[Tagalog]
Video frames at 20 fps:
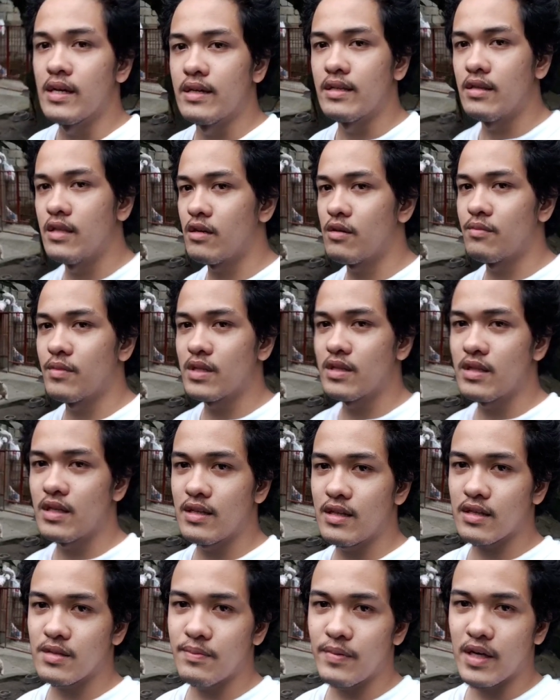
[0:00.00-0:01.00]
Hindi ko man
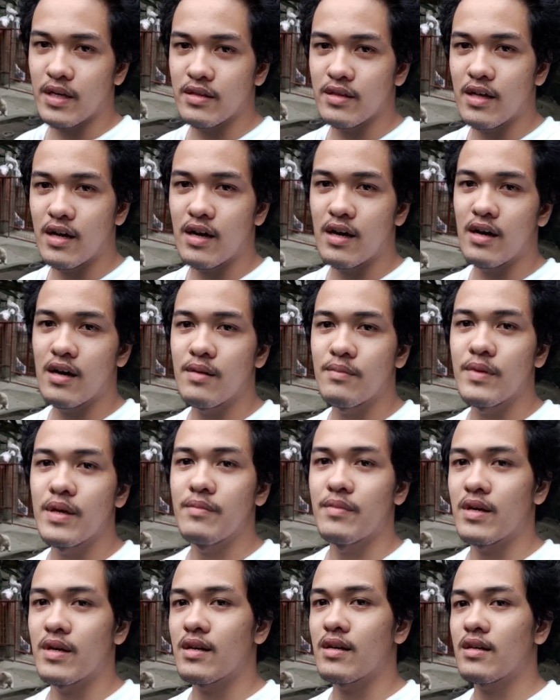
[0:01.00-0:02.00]
din expect na
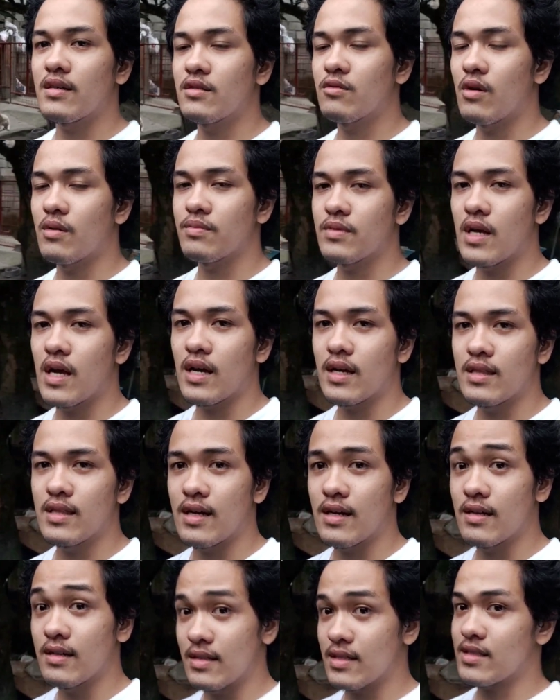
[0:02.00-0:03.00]
may makikiswap sa
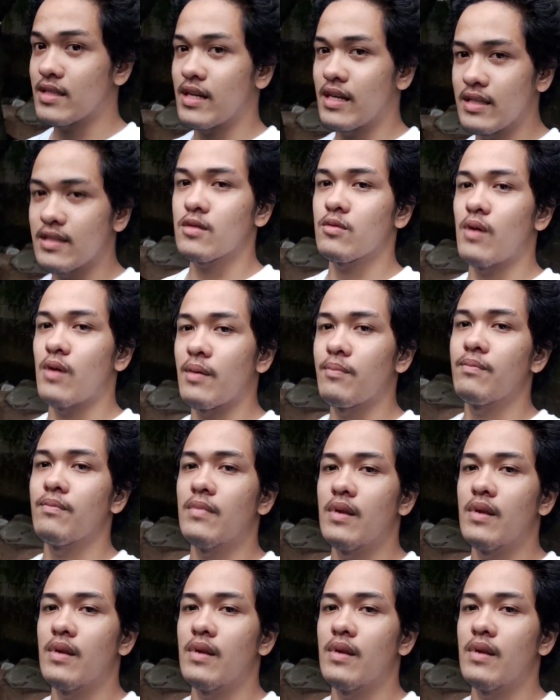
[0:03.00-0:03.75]
akin ng straight swap